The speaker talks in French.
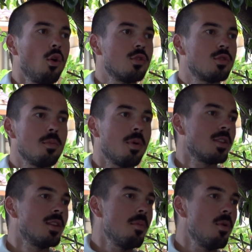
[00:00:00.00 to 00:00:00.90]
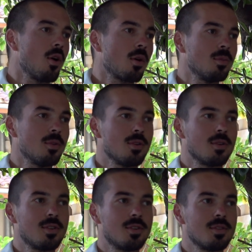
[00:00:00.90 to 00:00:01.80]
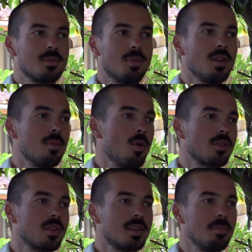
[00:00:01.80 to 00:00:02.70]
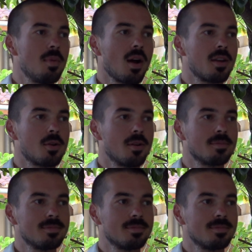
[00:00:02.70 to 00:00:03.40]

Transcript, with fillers: c'était pas d'abord pas d'abord ça qui me parlait quoi.